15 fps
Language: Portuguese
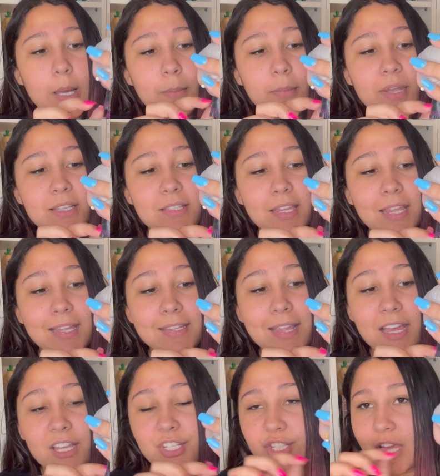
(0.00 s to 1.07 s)
mas tem até
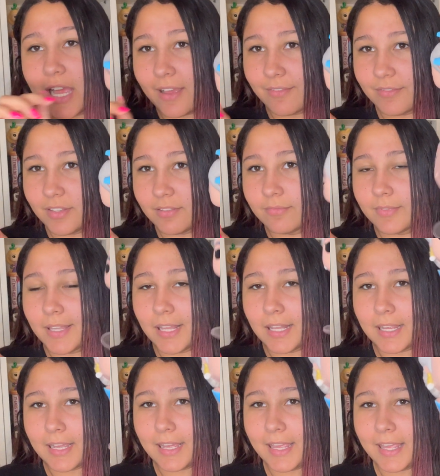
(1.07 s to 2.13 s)
a chave que
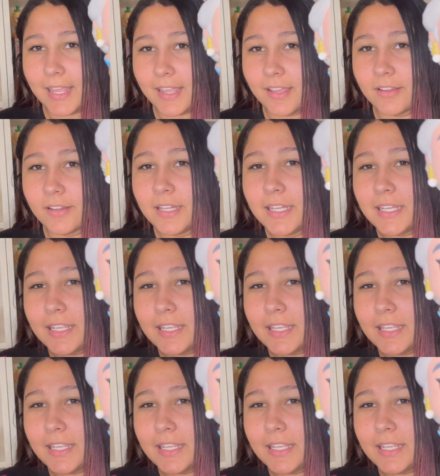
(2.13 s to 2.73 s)
ela carrega,